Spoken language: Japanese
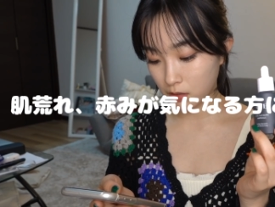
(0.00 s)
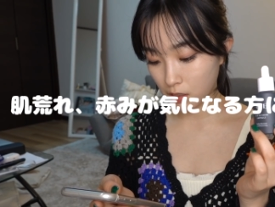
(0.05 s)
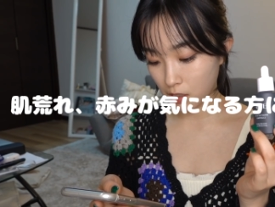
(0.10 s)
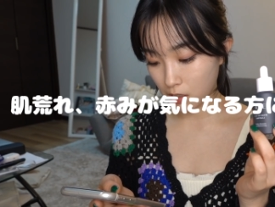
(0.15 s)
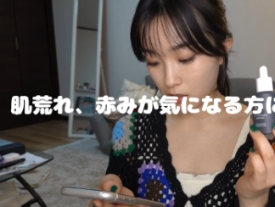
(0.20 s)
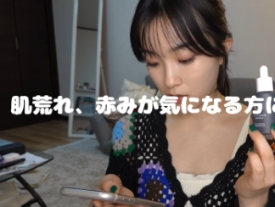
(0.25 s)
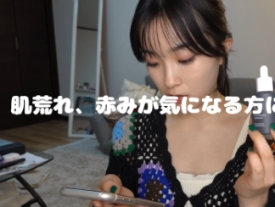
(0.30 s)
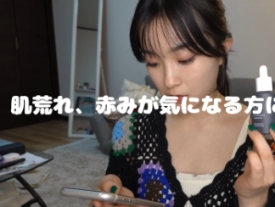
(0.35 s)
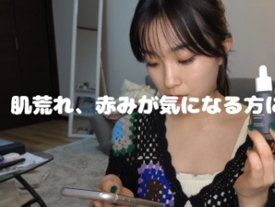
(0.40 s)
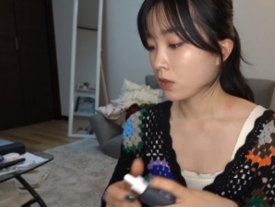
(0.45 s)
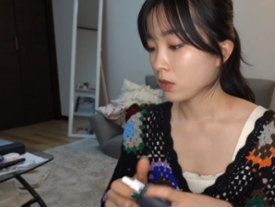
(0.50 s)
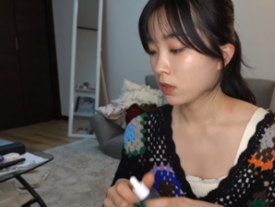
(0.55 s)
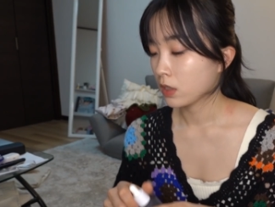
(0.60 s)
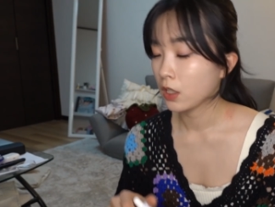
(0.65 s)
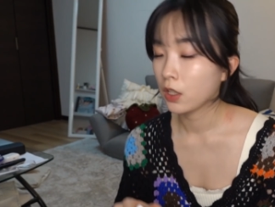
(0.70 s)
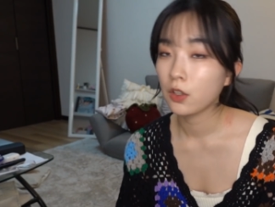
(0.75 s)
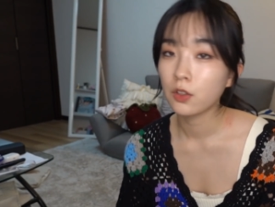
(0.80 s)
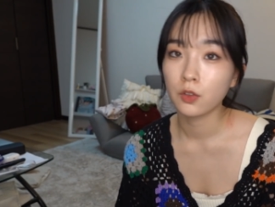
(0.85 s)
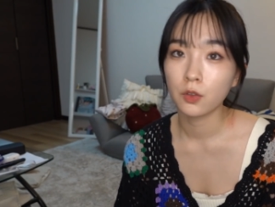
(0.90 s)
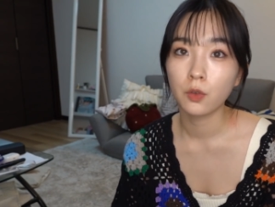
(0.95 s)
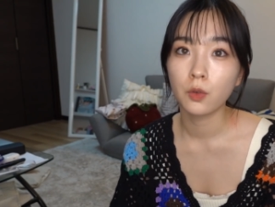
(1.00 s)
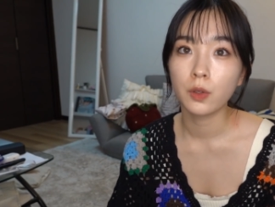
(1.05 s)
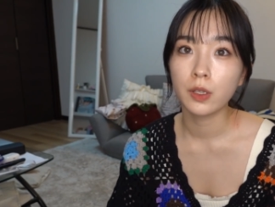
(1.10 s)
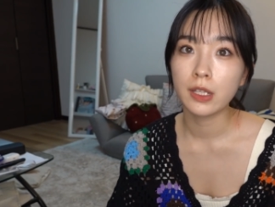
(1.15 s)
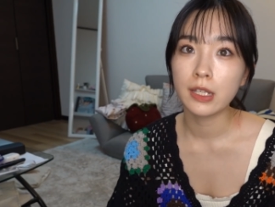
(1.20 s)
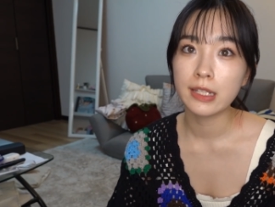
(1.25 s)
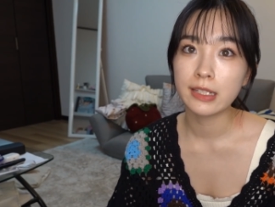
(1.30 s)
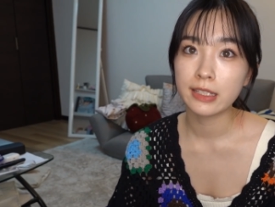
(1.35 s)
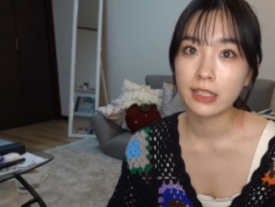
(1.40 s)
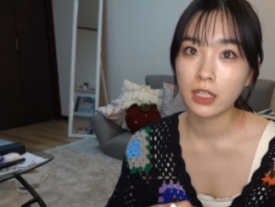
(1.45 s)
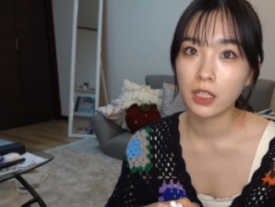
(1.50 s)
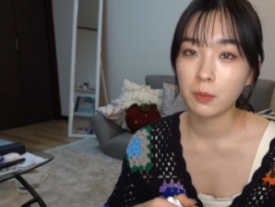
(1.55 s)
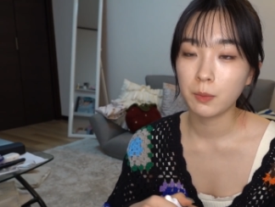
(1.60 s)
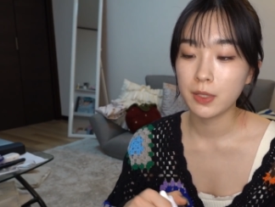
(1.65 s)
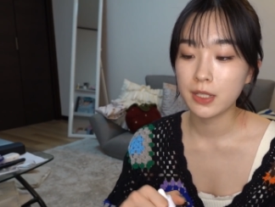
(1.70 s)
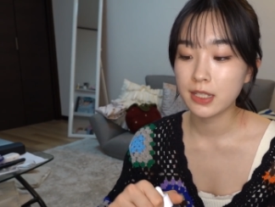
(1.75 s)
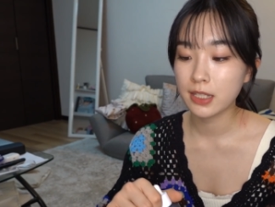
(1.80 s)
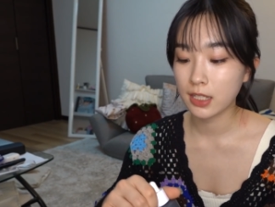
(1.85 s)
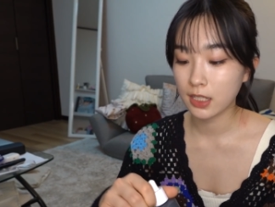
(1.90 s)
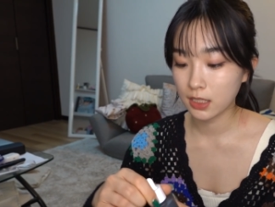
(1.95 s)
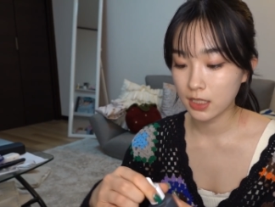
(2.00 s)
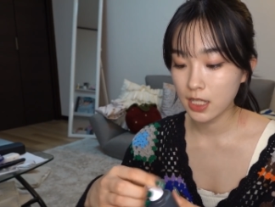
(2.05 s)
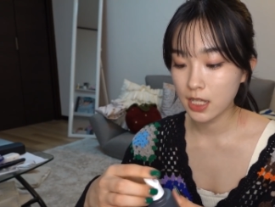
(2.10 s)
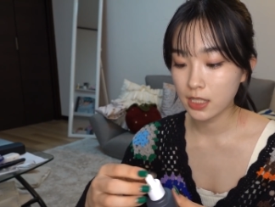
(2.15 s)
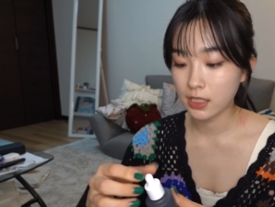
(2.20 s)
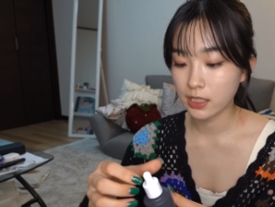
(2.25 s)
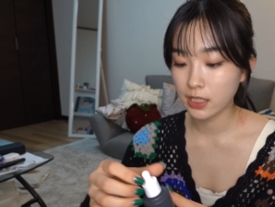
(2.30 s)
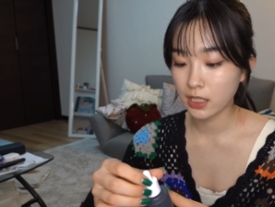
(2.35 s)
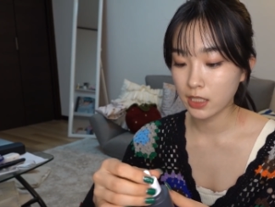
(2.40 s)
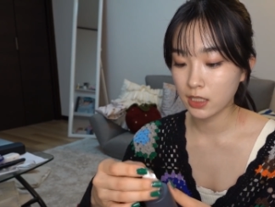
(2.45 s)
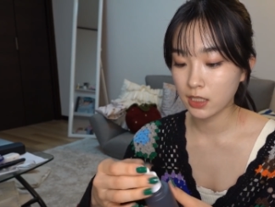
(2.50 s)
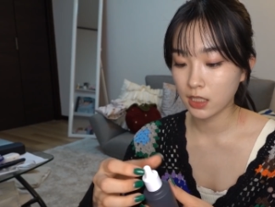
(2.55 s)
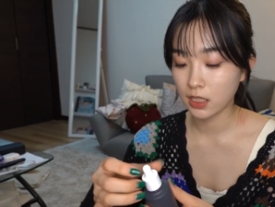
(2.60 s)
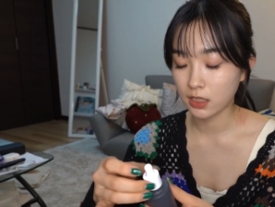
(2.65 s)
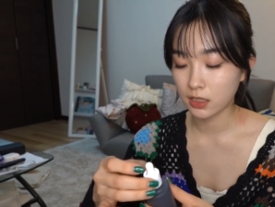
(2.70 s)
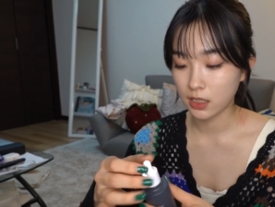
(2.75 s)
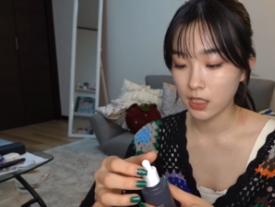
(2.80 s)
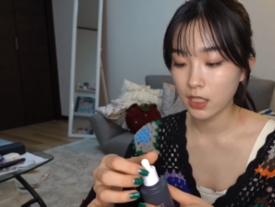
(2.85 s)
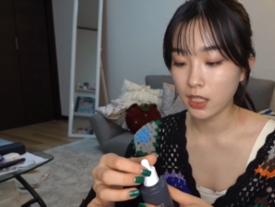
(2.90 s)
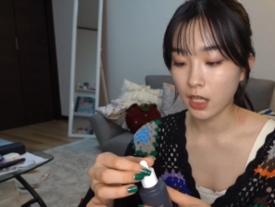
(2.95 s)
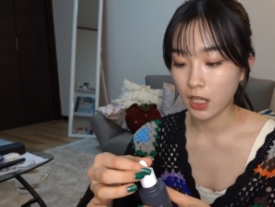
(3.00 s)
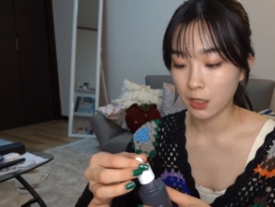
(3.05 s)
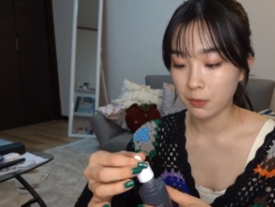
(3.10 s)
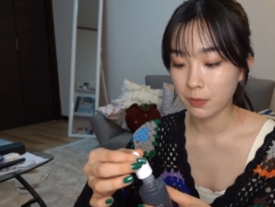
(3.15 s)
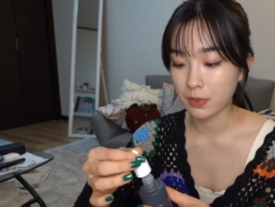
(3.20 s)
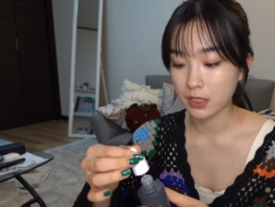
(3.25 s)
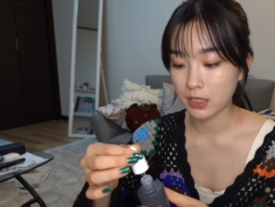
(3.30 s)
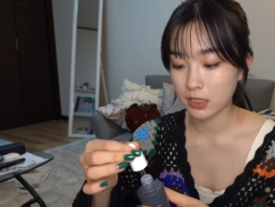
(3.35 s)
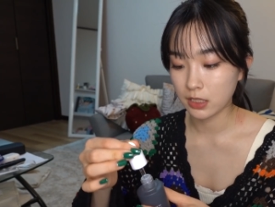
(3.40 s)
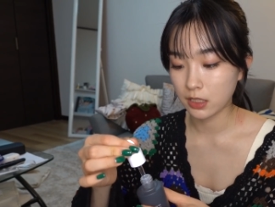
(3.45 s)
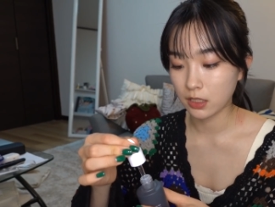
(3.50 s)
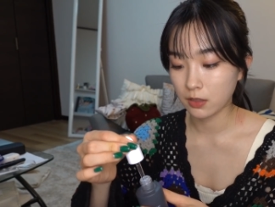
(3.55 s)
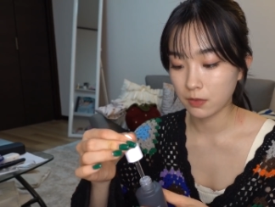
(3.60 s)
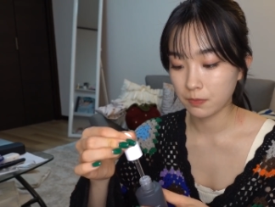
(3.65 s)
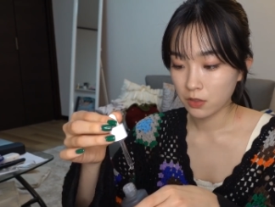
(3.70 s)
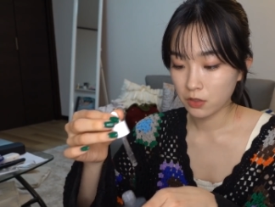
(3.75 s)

て、っていうのをインスタで見つけて気になって買いました。